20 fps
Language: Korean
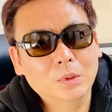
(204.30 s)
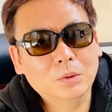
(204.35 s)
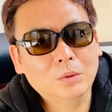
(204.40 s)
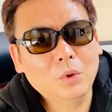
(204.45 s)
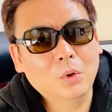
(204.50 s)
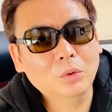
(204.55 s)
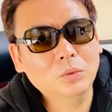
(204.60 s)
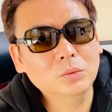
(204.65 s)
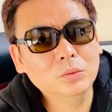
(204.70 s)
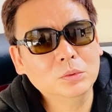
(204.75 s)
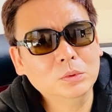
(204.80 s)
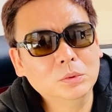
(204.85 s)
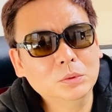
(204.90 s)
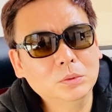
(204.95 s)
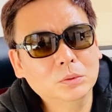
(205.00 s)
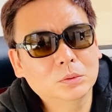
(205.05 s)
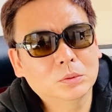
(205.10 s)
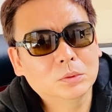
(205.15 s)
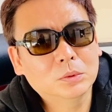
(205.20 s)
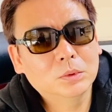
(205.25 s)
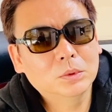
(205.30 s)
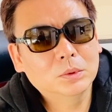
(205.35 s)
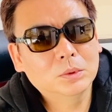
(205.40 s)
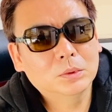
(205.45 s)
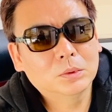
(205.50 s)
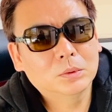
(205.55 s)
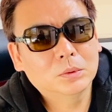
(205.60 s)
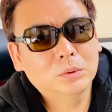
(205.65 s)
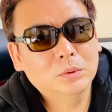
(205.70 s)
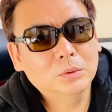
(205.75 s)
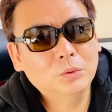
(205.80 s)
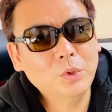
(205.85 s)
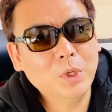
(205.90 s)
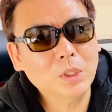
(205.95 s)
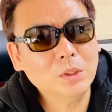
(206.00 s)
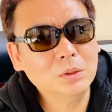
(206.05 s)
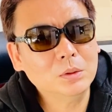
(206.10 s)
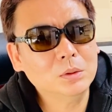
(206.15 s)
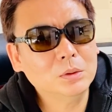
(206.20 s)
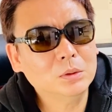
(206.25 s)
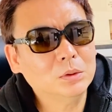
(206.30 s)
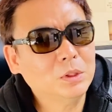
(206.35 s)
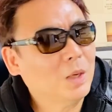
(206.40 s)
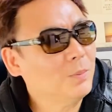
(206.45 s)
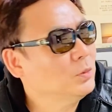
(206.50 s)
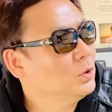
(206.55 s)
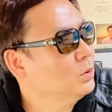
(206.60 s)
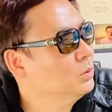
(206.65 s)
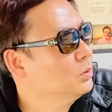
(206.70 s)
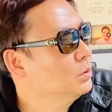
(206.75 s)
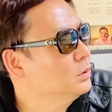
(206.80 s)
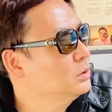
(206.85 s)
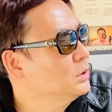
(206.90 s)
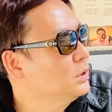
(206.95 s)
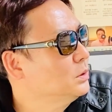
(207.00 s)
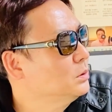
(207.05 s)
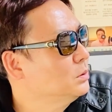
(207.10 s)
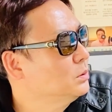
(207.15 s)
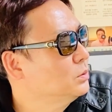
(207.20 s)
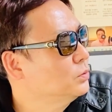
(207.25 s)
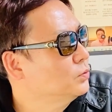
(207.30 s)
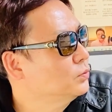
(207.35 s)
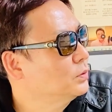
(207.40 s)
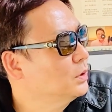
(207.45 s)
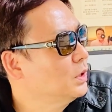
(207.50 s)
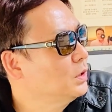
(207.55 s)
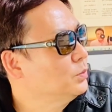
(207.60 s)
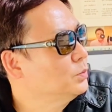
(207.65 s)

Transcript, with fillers: 결국은 최근 삼성전자는 주가